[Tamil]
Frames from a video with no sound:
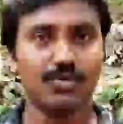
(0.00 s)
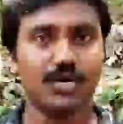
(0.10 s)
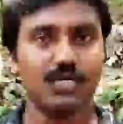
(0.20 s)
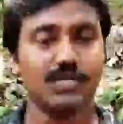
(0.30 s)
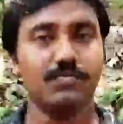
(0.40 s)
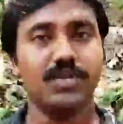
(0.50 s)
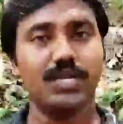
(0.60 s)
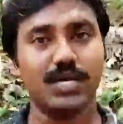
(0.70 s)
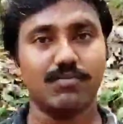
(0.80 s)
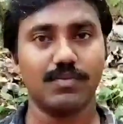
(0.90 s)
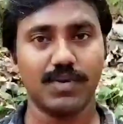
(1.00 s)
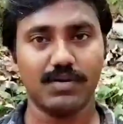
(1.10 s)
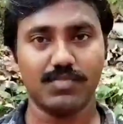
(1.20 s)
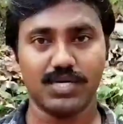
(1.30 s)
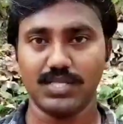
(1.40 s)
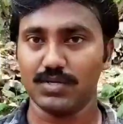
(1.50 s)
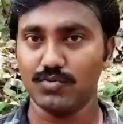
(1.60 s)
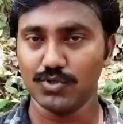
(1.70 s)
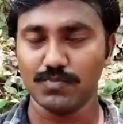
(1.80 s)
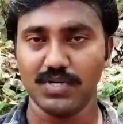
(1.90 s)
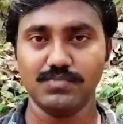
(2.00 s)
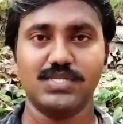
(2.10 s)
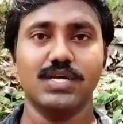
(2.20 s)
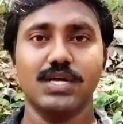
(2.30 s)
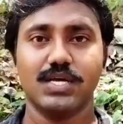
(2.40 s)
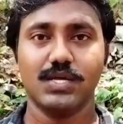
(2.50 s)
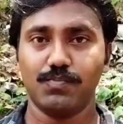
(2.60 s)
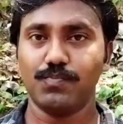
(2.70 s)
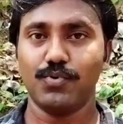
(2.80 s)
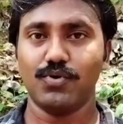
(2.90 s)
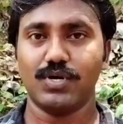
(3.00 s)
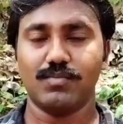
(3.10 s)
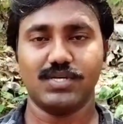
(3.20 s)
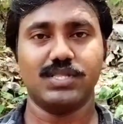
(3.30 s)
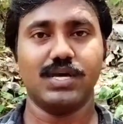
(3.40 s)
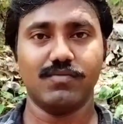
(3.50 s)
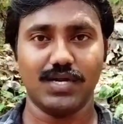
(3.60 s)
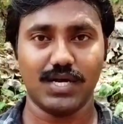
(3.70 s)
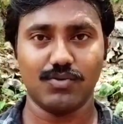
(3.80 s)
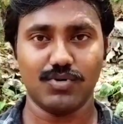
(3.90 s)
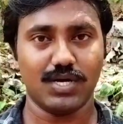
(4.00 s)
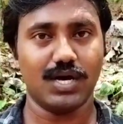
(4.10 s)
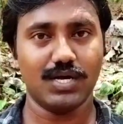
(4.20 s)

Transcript: ஒரு காலத்தில் பெரிய அளவில் பயன்பட்ட இந்த கூஸ் பம்ப்ஸ் இப்போது நமக்கு தேவையில்லாத ஒன்றா